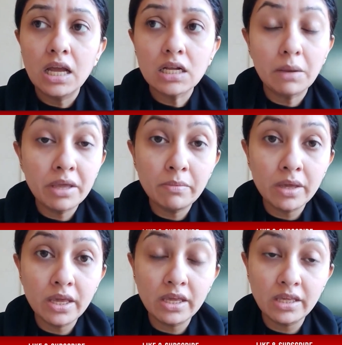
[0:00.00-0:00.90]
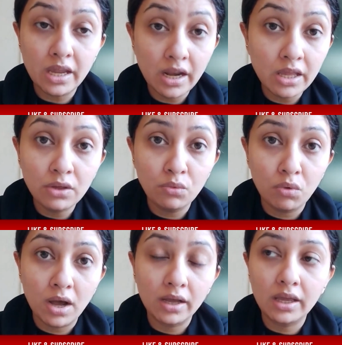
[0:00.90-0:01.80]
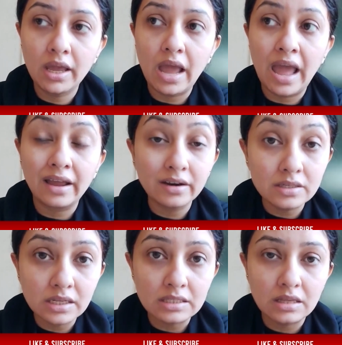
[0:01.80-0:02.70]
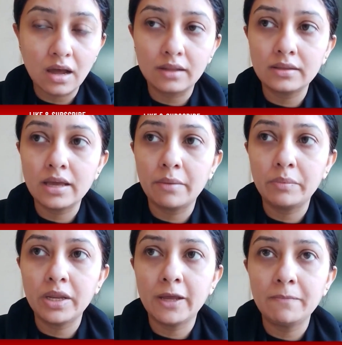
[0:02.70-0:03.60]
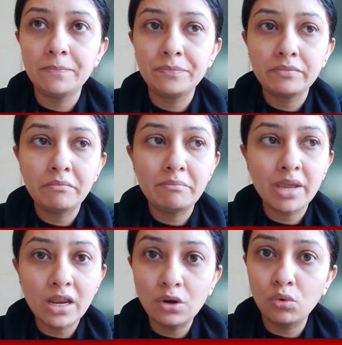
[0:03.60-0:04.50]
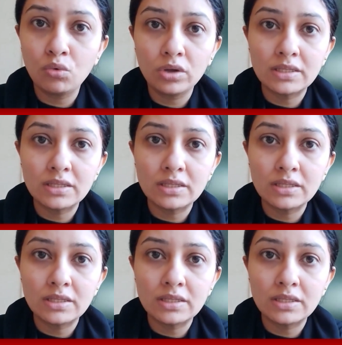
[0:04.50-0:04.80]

कभी भी ये नहीं हुआ कि एंकर्स के साथ या अपने मेन लोगों के